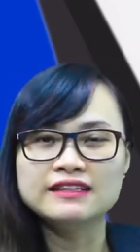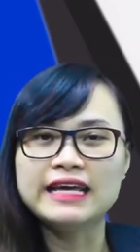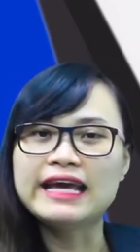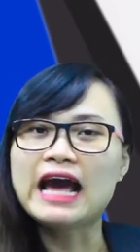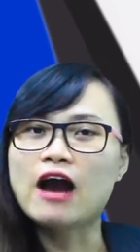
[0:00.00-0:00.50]

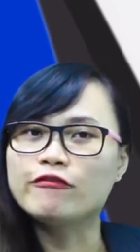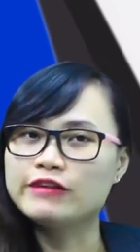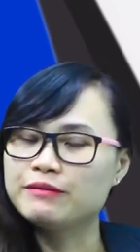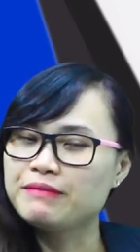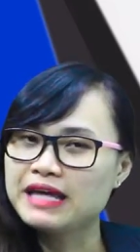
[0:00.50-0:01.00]
Thì à, học
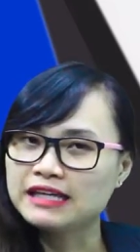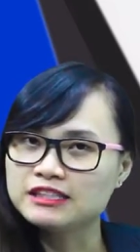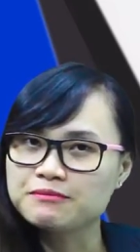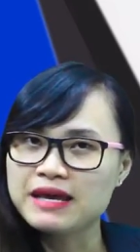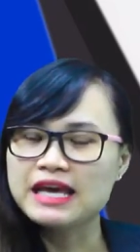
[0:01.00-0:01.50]
viện
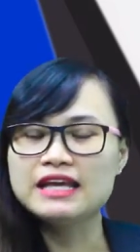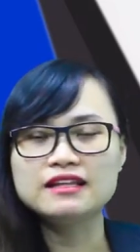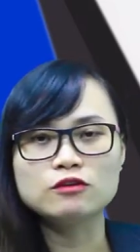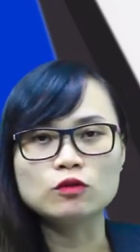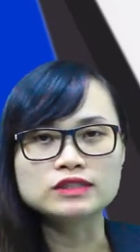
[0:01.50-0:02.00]
BSP
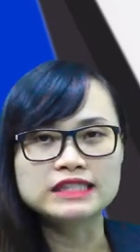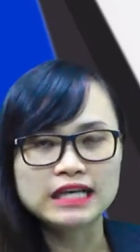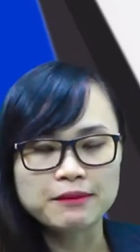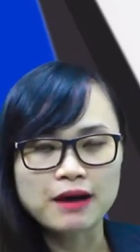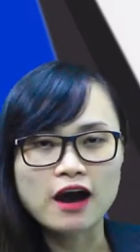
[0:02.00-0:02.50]
của
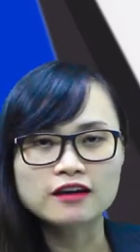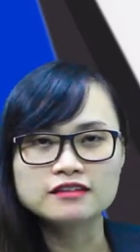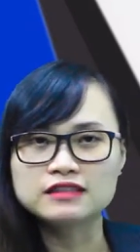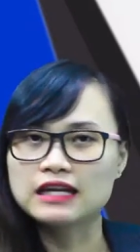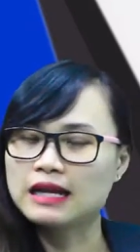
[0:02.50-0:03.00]
Singapore
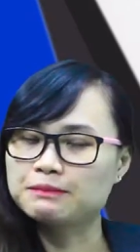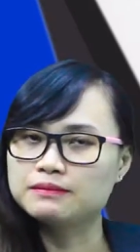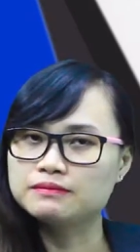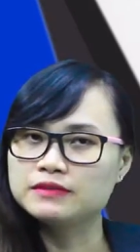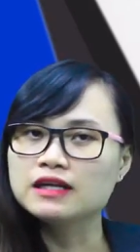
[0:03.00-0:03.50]
được thành lập
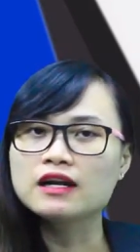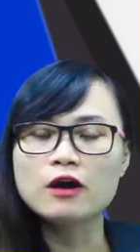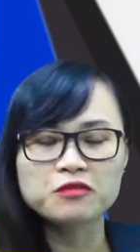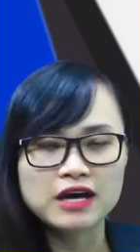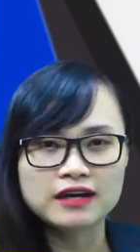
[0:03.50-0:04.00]
rất là
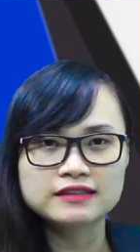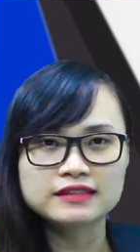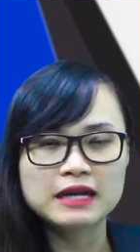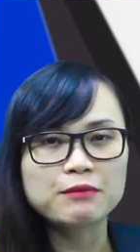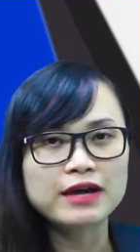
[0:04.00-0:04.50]
lâu đời
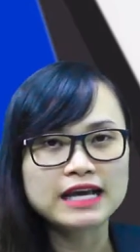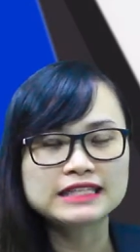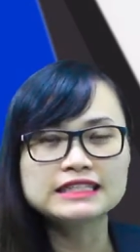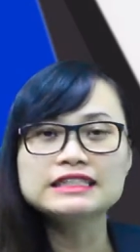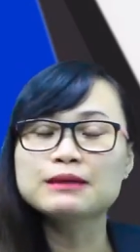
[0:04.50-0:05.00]
từ năm
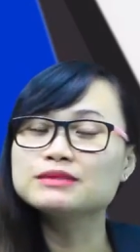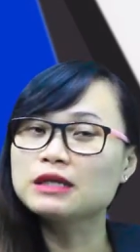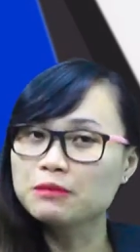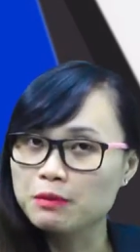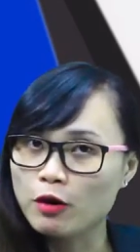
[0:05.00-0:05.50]

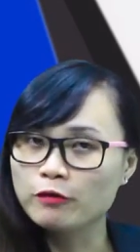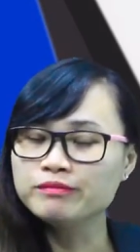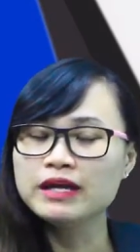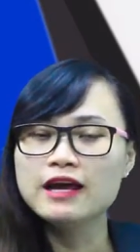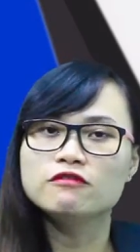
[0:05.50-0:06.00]

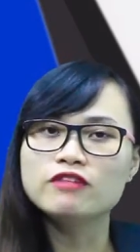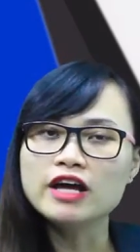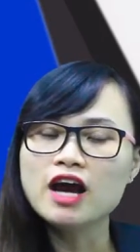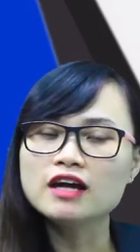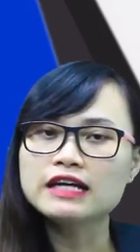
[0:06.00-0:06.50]
1964
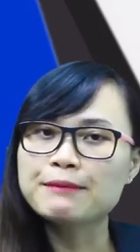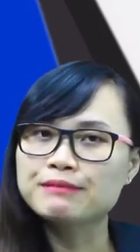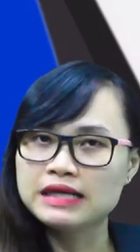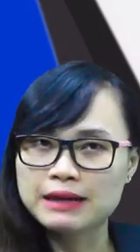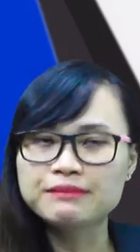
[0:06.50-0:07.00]
với hơn
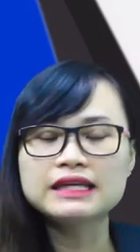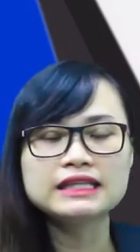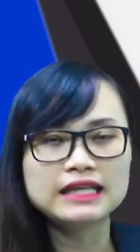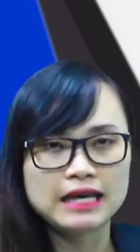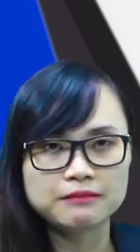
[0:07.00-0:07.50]
50 năm
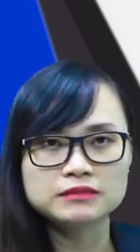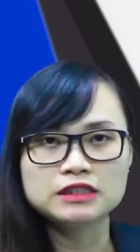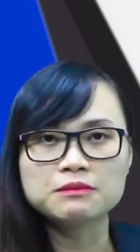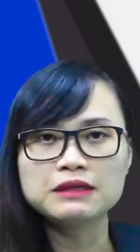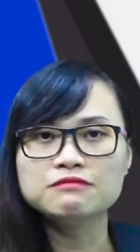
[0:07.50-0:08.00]
kinh nghiệm
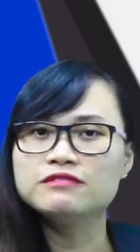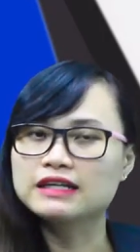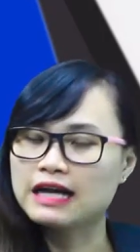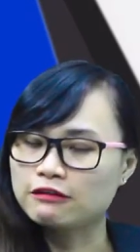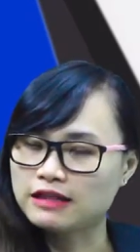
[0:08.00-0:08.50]
trong lĩnh
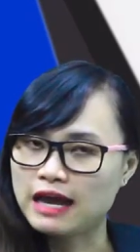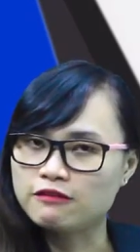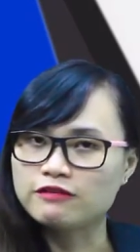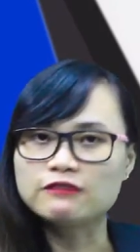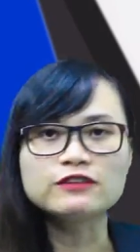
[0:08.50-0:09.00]
vực đào
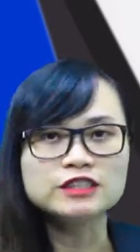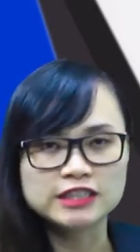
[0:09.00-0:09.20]
tạo và phát